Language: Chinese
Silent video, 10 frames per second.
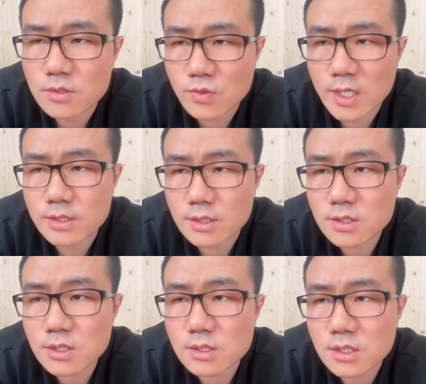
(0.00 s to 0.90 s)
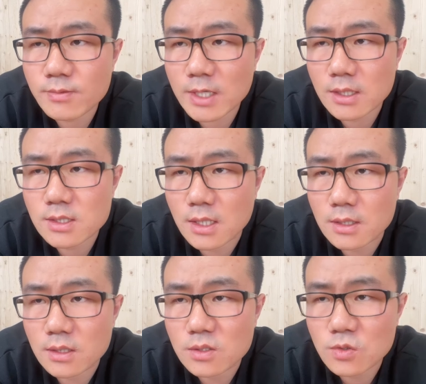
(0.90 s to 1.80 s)
转型契机一般来讲
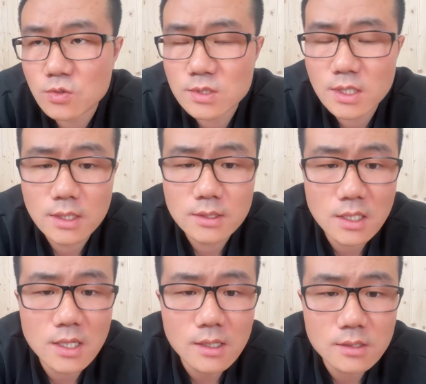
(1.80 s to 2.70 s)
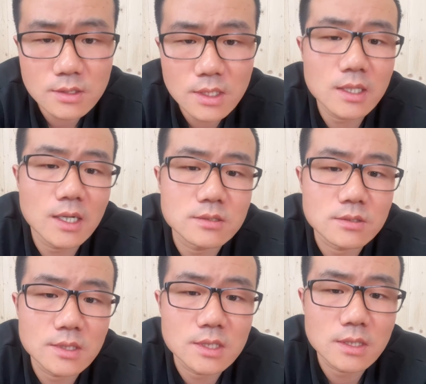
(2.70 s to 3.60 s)
呢，都从这个第二职业开始
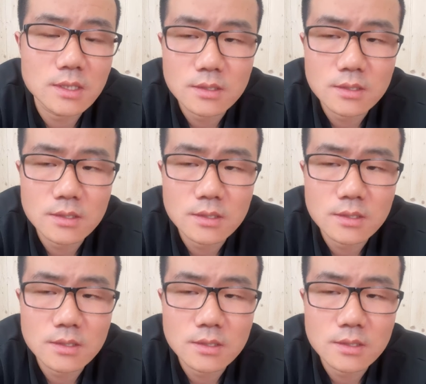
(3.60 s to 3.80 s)
做起。